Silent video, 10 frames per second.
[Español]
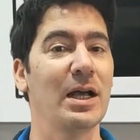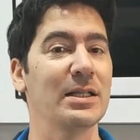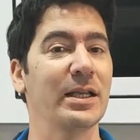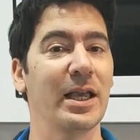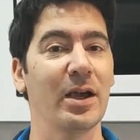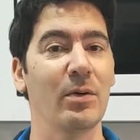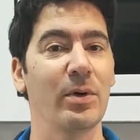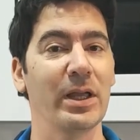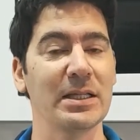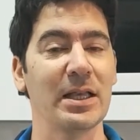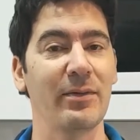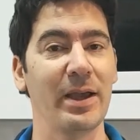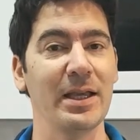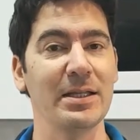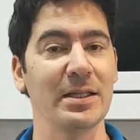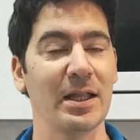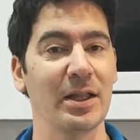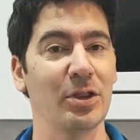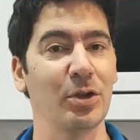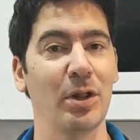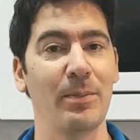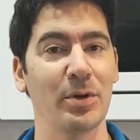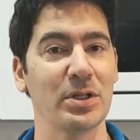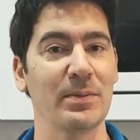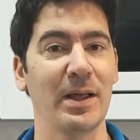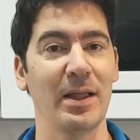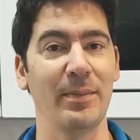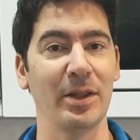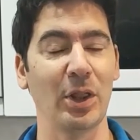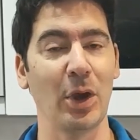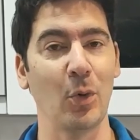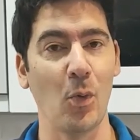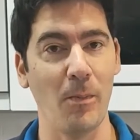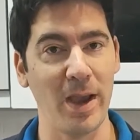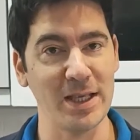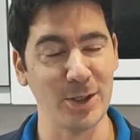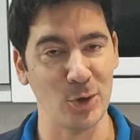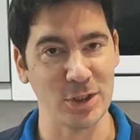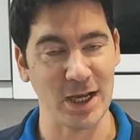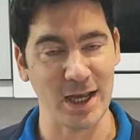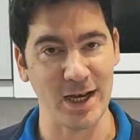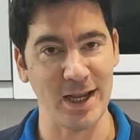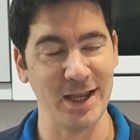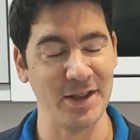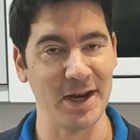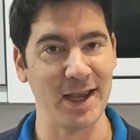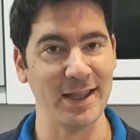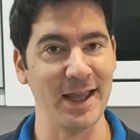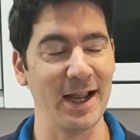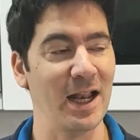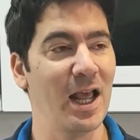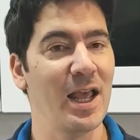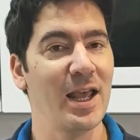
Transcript: Así que como ya sabéis, dentro de aproximadamente un mes lo sacaré en el canal